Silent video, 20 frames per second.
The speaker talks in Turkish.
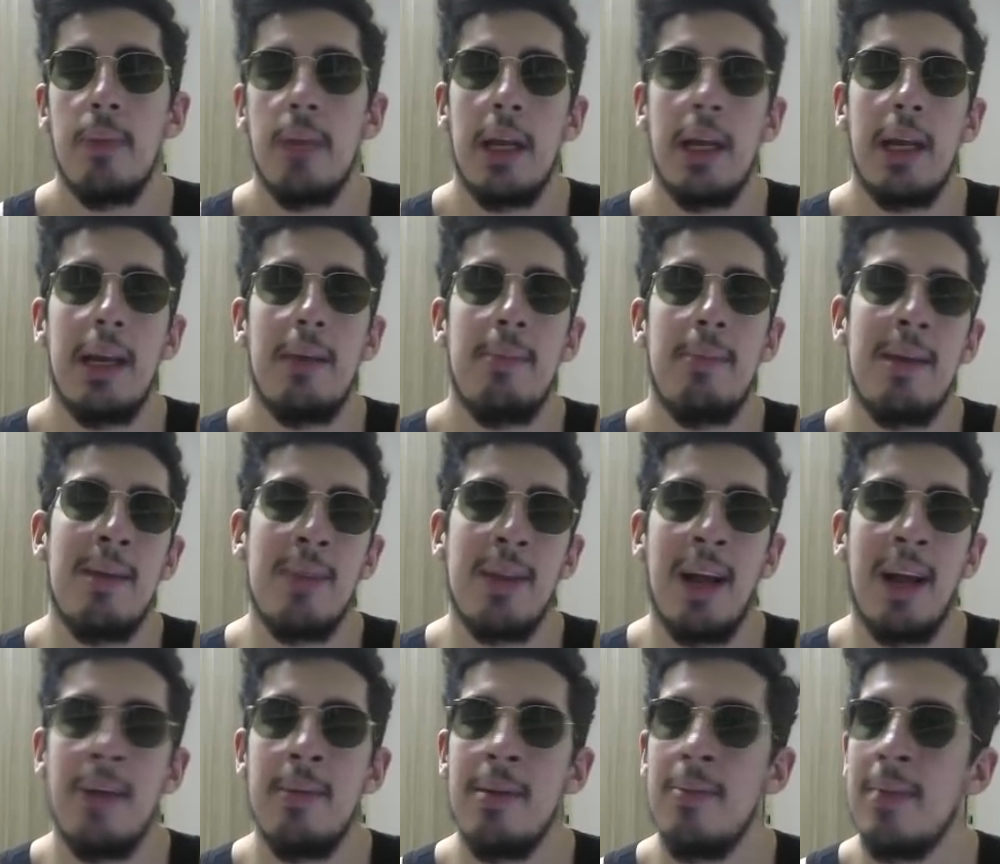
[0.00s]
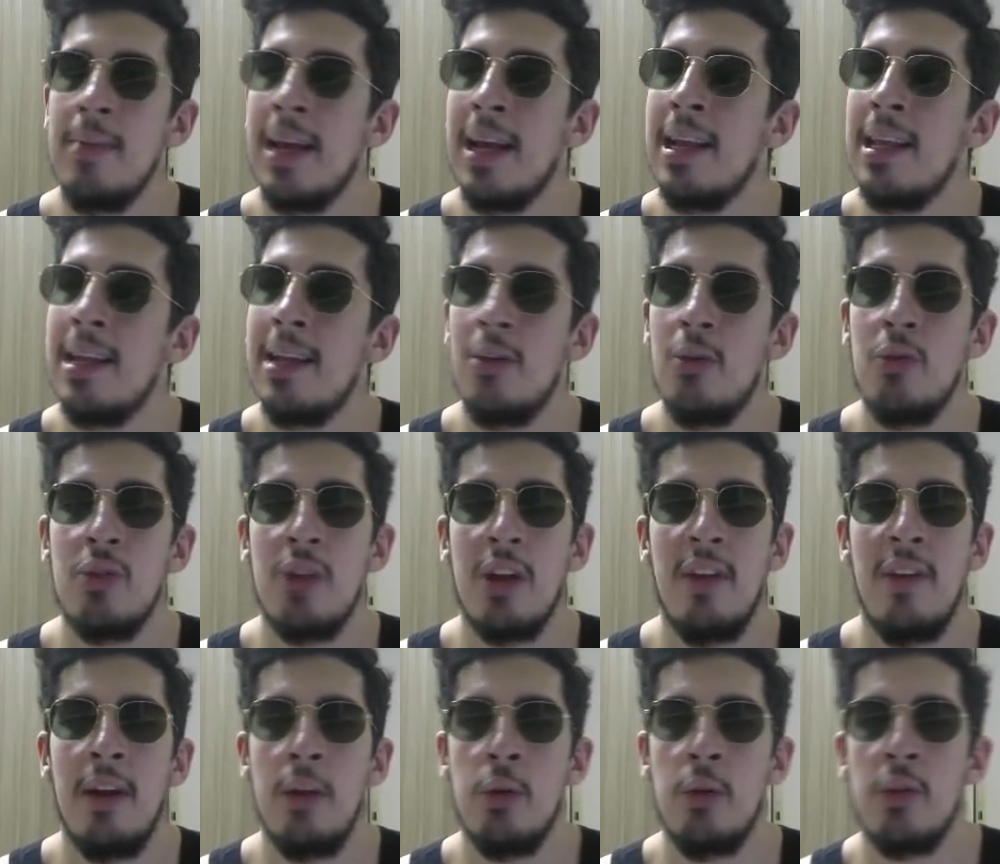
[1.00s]
Ee, benim tahminim yani 700 lira
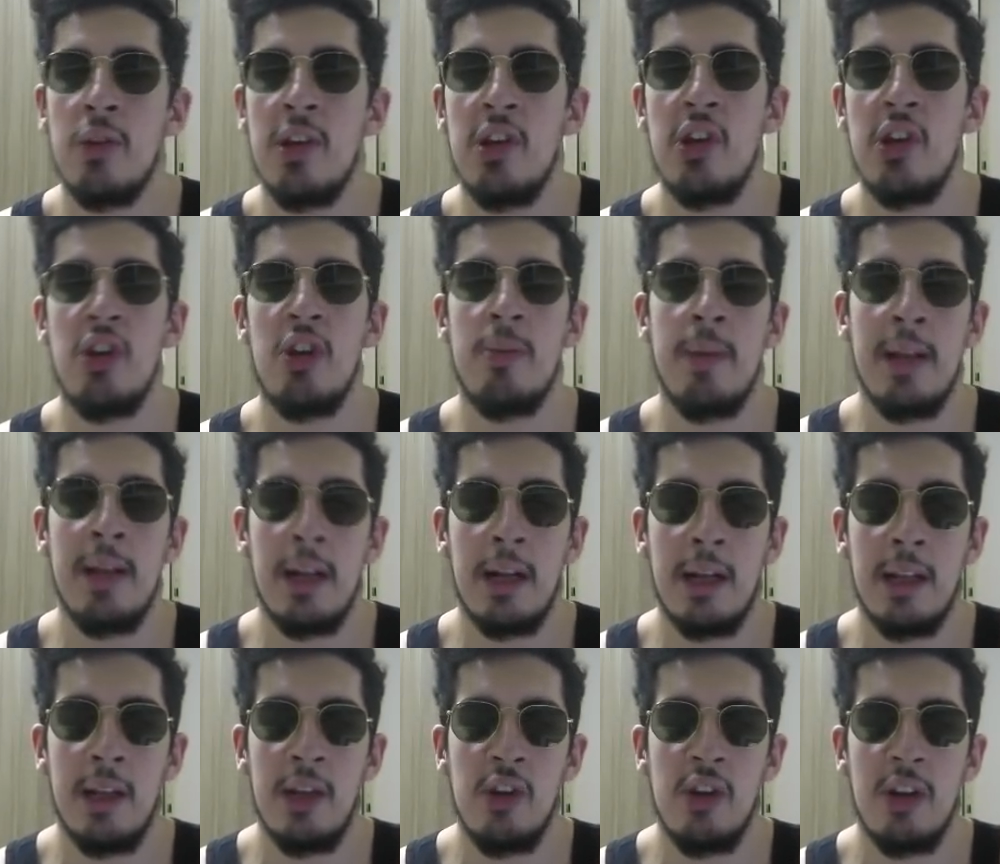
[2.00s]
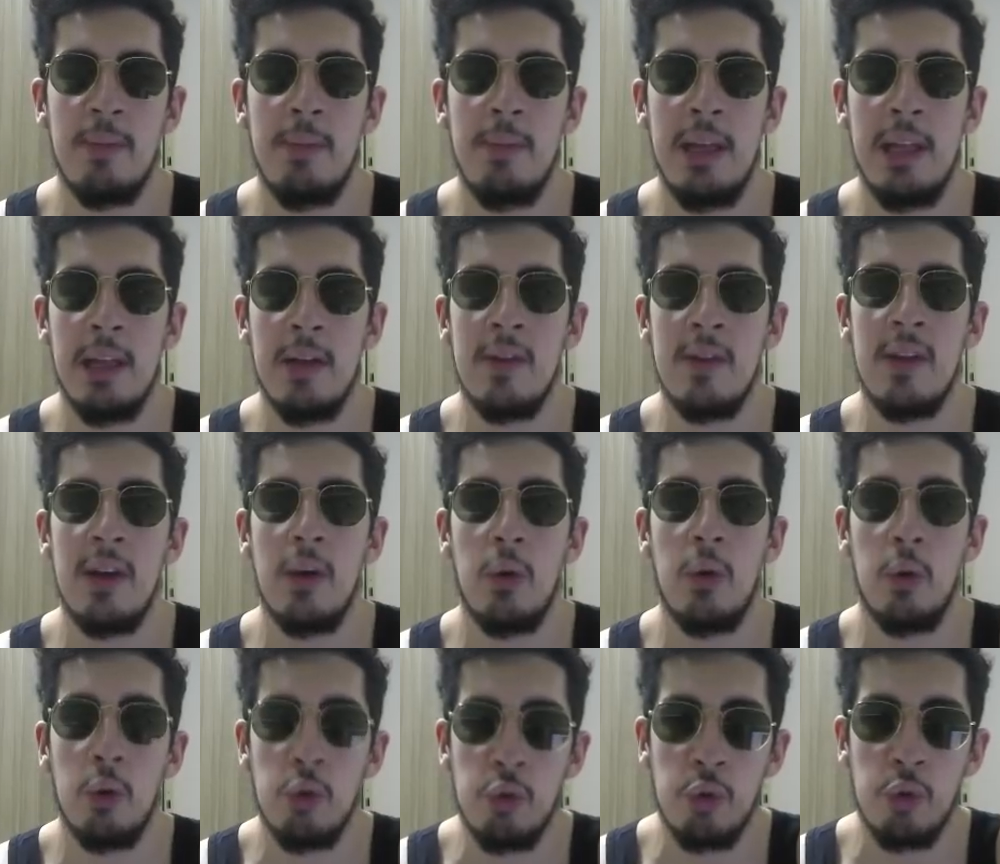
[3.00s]
falan olursa şaşırmayın arkadaşlar. Bilginize
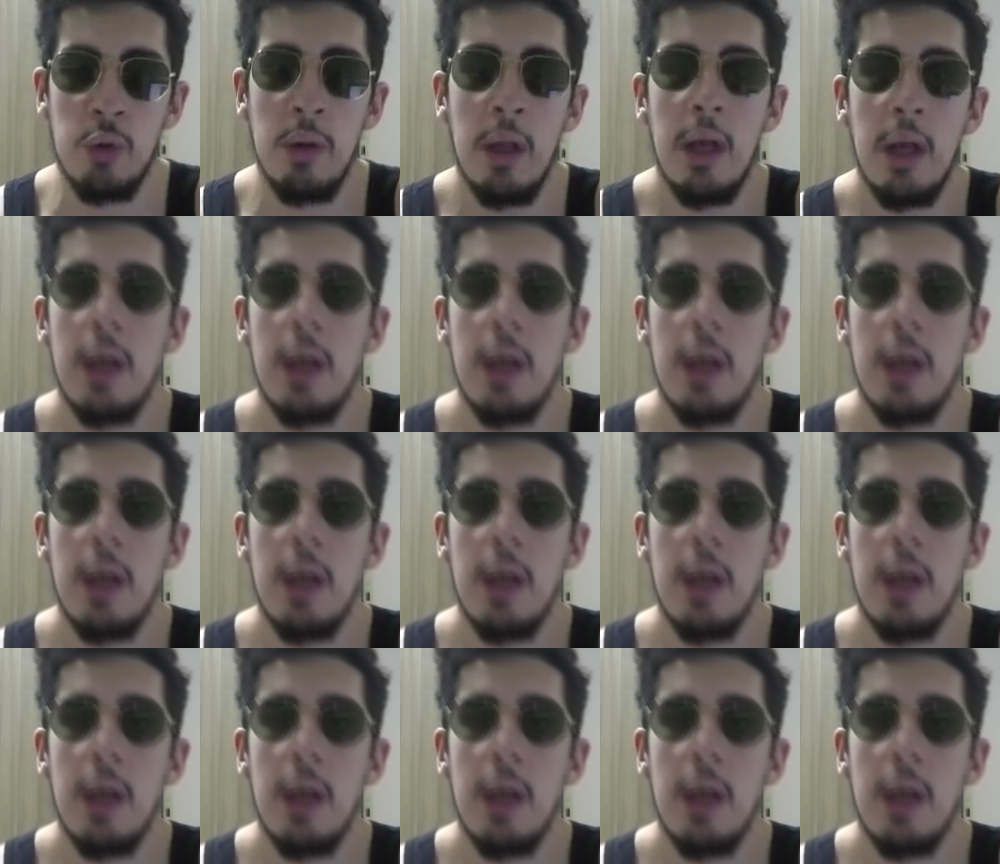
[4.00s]
olsun.